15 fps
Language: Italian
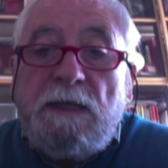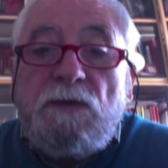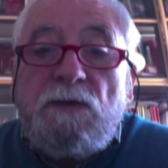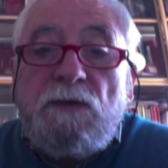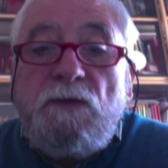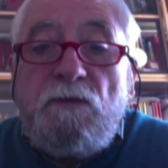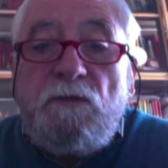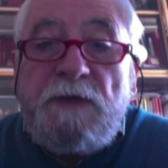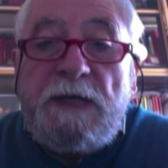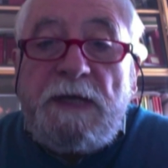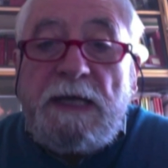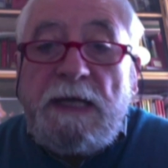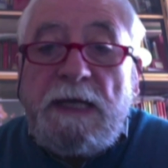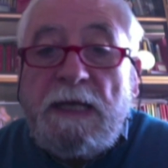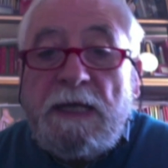
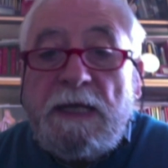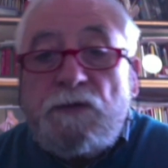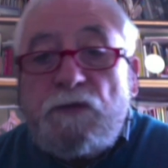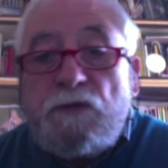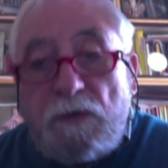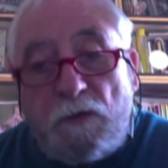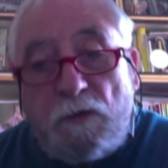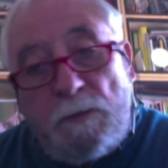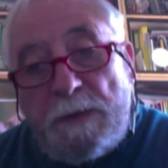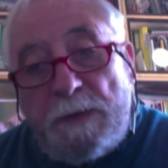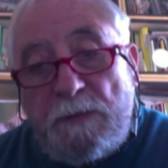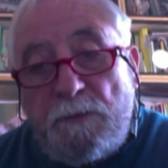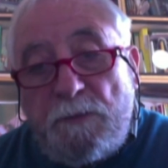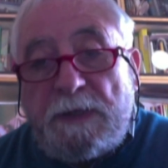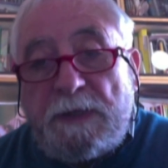dove siccome è
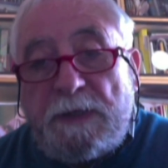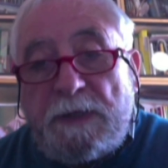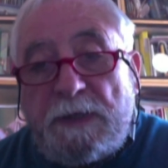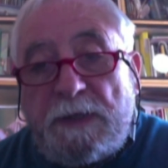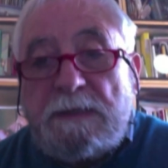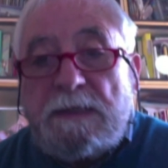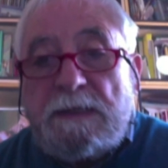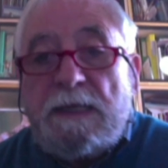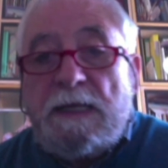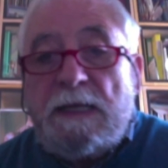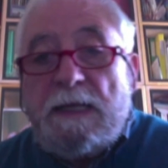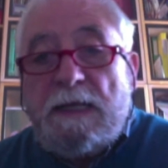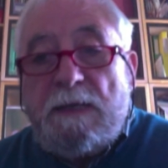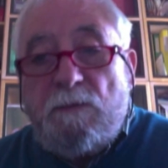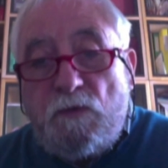importante
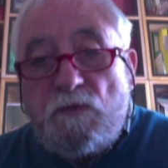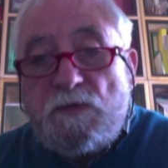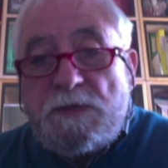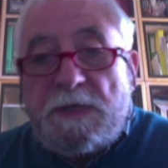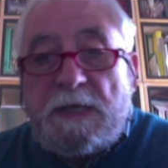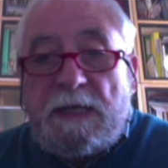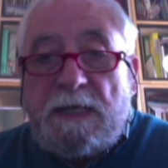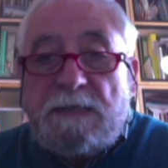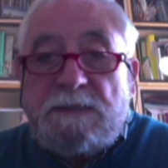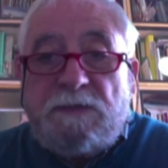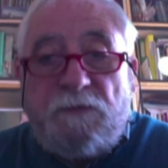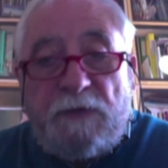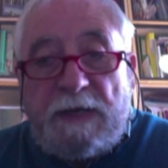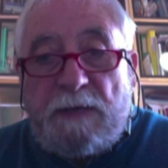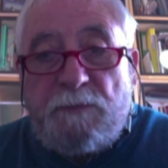la musica si
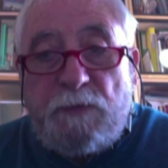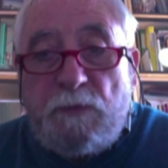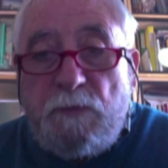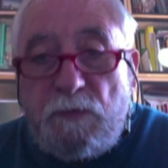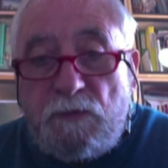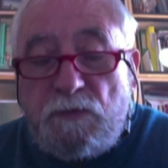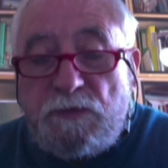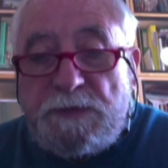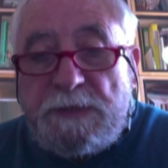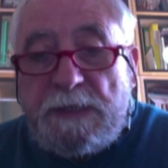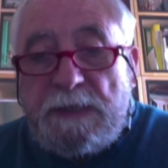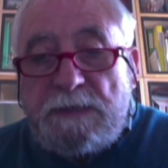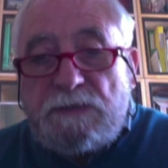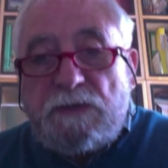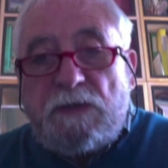farà più
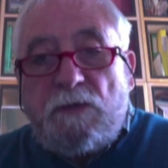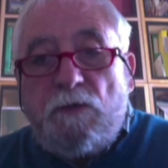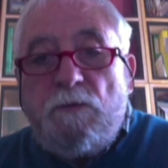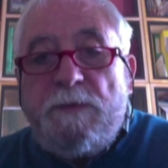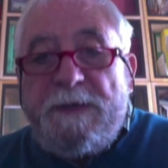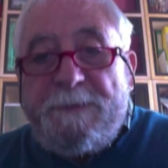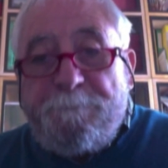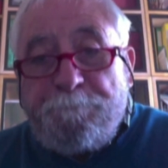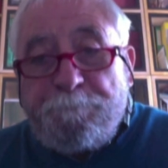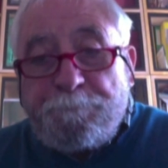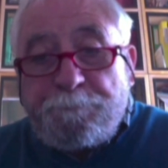musica, siccome